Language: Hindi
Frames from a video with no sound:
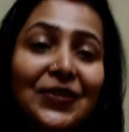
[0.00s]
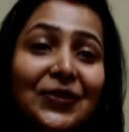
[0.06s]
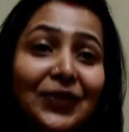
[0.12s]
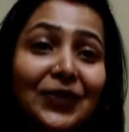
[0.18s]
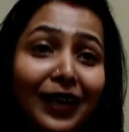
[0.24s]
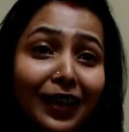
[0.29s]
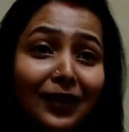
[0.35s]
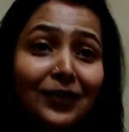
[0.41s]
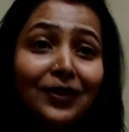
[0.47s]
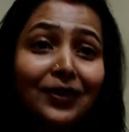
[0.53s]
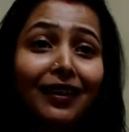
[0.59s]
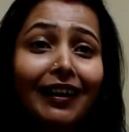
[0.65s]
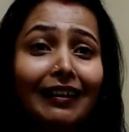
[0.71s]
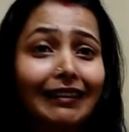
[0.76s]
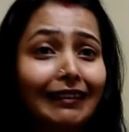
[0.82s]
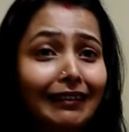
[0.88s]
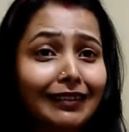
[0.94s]
सो हेलो
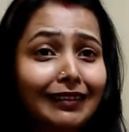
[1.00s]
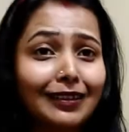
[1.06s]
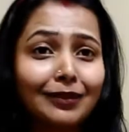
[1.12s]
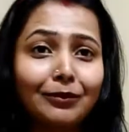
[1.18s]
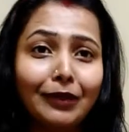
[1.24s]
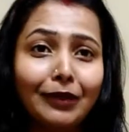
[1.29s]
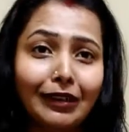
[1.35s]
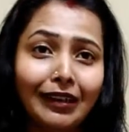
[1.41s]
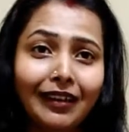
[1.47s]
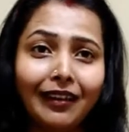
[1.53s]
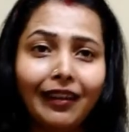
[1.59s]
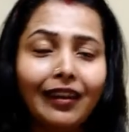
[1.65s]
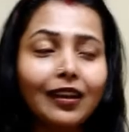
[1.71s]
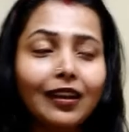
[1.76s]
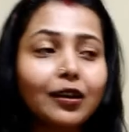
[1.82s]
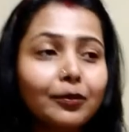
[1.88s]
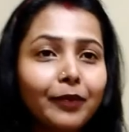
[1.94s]
गाइस मेरा
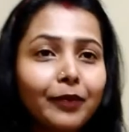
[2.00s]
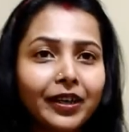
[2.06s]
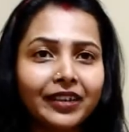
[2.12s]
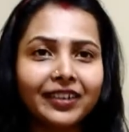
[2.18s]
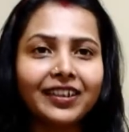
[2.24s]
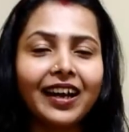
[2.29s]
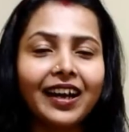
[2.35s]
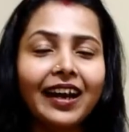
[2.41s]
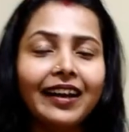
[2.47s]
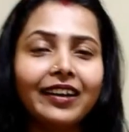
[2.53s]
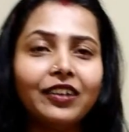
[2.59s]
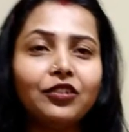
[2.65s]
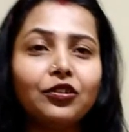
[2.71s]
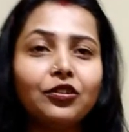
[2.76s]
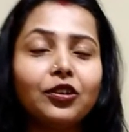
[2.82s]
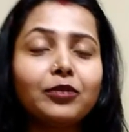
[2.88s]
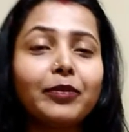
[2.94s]
केक बन रहा है
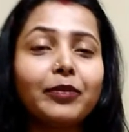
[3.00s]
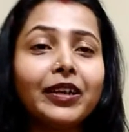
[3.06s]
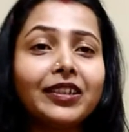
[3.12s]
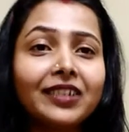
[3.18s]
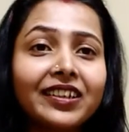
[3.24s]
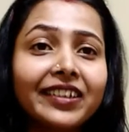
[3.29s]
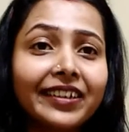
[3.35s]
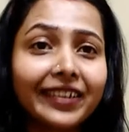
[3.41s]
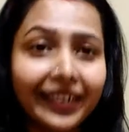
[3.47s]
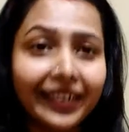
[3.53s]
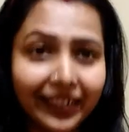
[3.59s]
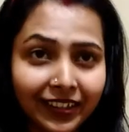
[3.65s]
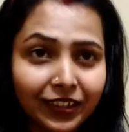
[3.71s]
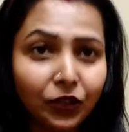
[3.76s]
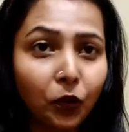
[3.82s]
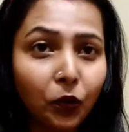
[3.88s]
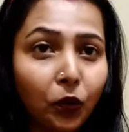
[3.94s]
और बन के
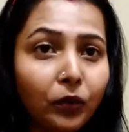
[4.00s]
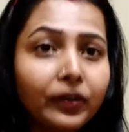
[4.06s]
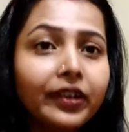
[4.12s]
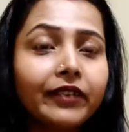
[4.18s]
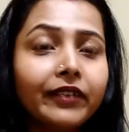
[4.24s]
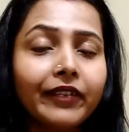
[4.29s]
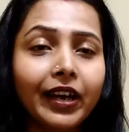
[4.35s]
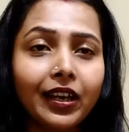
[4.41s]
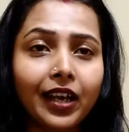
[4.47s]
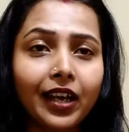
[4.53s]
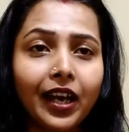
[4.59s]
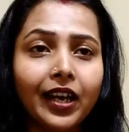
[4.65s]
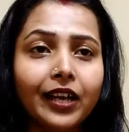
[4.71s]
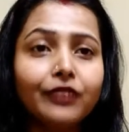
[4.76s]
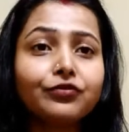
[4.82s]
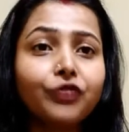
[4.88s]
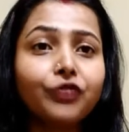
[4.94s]
रेडी होने वाला
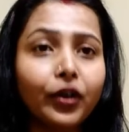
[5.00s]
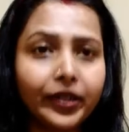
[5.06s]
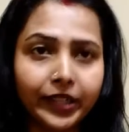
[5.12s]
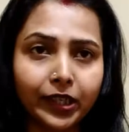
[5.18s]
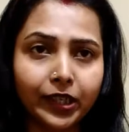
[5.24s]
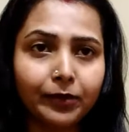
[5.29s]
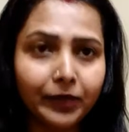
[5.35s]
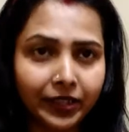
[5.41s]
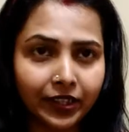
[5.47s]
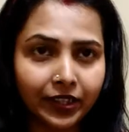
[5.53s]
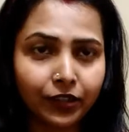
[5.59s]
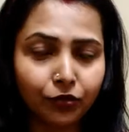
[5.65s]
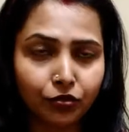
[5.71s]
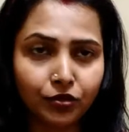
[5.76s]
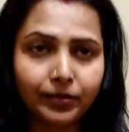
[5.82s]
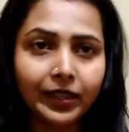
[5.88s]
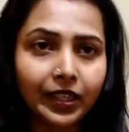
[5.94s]
है 40 मिनट
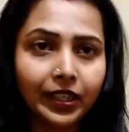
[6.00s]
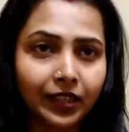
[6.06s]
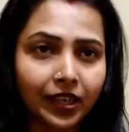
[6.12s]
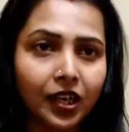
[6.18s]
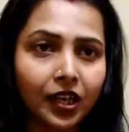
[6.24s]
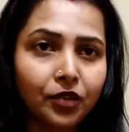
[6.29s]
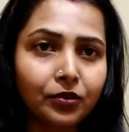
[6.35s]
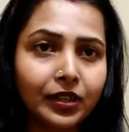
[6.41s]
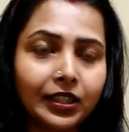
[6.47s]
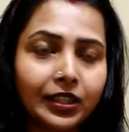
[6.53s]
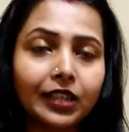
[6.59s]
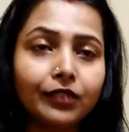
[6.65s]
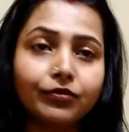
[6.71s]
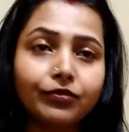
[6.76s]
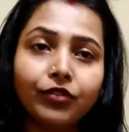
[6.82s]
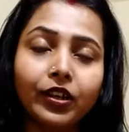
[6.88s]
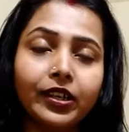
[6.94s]
उसमें लिखा हुआ था
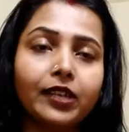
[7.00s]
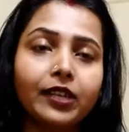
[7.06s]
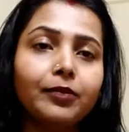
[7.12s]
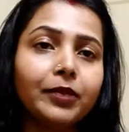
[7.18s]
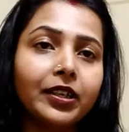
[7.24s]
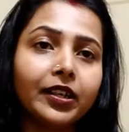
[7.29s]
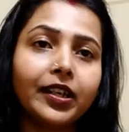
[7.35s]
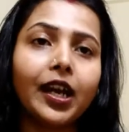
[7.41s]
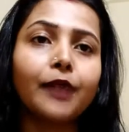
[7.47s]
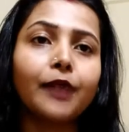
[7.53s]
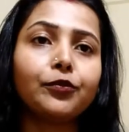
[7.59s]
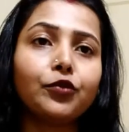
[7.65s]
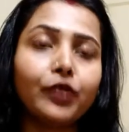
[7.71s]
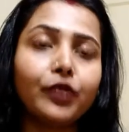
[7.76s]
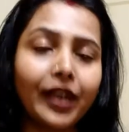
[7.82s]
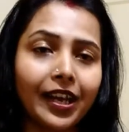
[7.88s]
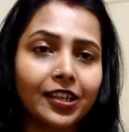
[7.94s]
कि 40 मिनट
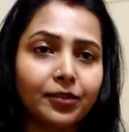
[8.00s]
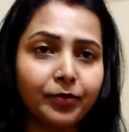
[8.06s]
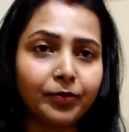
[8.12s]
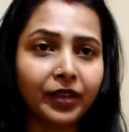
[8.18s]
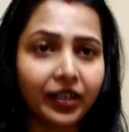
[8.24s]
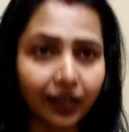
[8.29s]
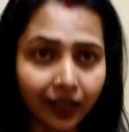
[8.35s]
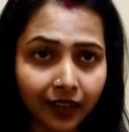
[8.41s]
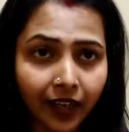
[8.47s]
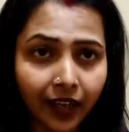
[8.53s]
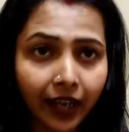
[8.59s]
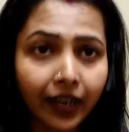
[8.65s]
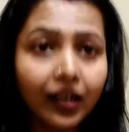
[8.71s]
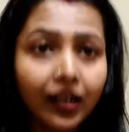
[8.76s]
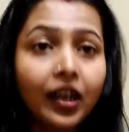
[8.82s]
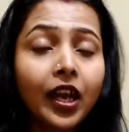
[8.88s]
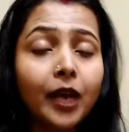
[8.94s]
आपको गैस पे रखना
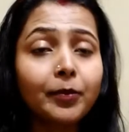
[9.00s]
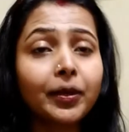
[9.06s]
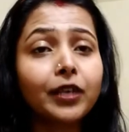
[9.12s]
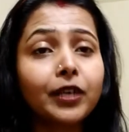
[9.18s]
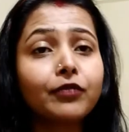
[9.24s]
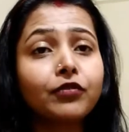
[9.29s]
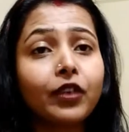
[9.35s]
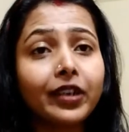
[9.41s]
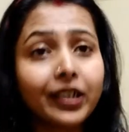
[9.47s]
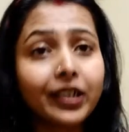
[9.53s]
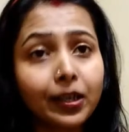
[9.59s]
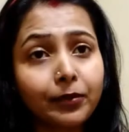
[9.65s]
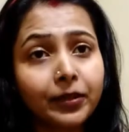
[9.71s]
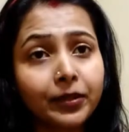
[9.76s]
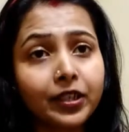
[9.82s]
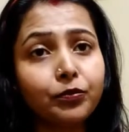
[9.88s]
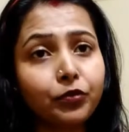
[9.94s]
है मैंने
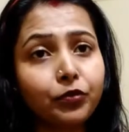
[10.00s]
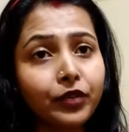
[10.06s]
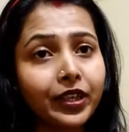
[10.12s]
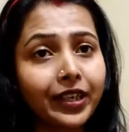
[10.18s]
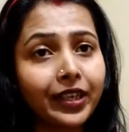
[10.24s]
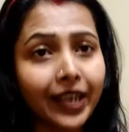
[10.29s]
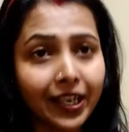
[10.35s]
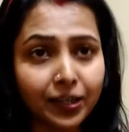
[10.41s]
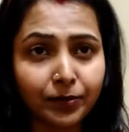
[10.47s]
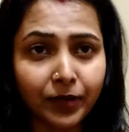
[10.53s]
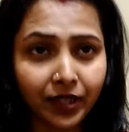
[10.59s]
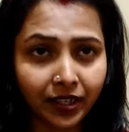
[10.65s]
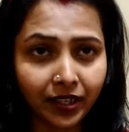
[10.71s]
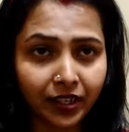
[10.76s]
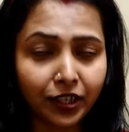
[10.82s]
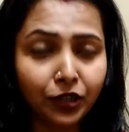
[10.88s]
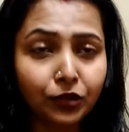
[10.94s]
40 मिनट पूरे गैस पे
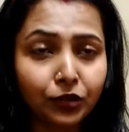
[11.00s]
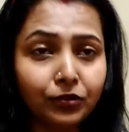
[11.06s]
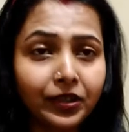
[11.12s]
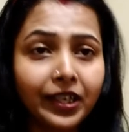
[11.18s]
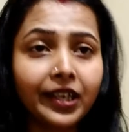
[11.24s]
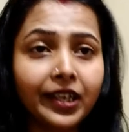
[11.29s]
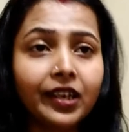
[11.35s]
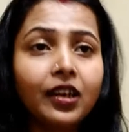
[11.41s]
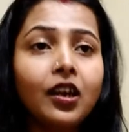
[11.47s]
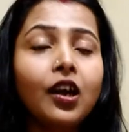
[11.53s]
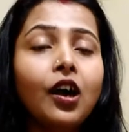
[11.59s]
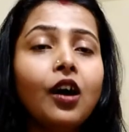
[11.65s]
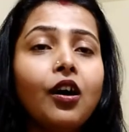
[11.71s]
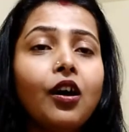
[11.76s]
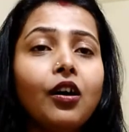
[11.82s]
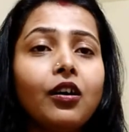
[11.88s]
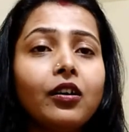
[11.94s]
रखे हुए हैं
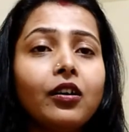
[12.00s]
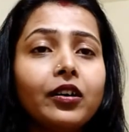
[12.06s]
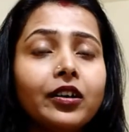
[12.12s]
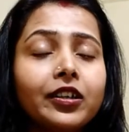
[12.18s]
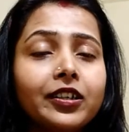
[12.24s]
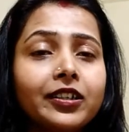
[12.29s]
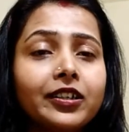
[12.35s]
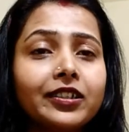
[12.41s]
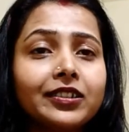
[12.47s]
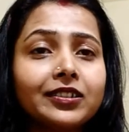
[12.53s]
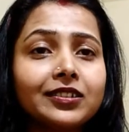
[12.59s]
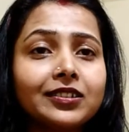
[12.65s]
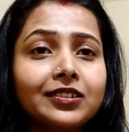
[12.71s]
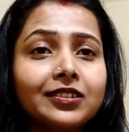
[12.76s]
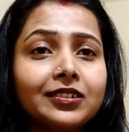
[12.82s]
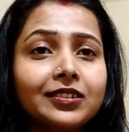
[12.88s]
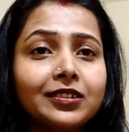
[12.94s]

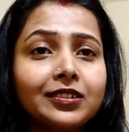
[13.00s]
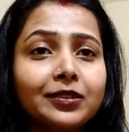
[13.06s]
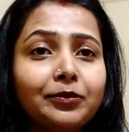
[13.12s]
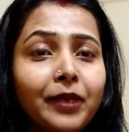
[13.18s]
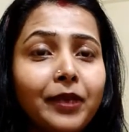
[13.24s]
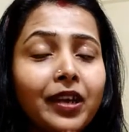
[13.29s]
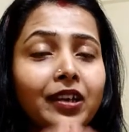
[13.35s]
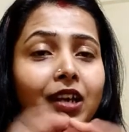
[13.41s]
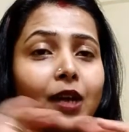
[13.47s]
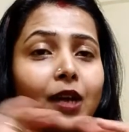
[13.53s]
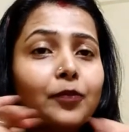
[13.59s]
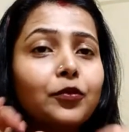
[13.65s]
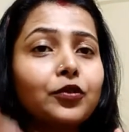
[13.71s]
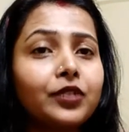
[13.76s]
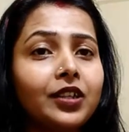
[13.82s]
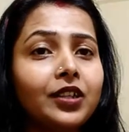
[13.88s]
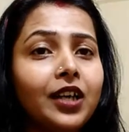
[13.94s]
और मैं
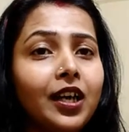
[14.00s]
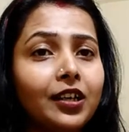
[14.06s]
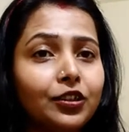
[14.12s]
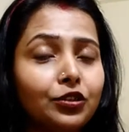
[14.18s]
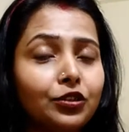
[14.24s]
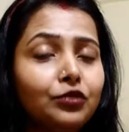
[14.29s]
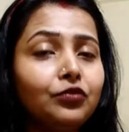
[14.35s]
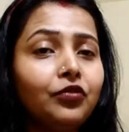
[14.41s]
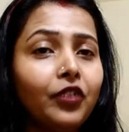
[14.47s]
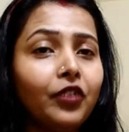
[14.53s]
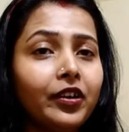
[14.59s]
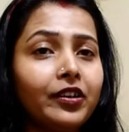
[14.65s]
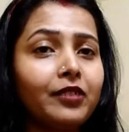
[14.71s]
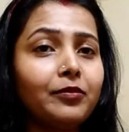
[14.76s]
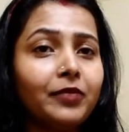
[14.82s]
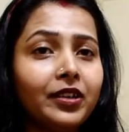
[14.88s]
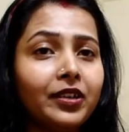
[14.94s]
आपको दिखाती हूँ
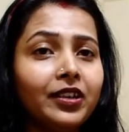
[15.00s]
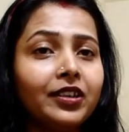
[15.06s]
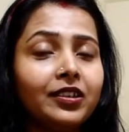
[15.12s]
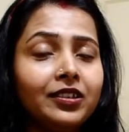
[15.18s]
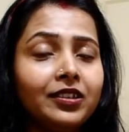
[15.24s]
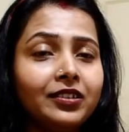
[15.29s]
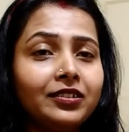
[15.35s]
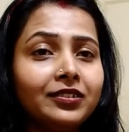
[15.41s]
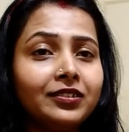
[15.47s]
40 मिनट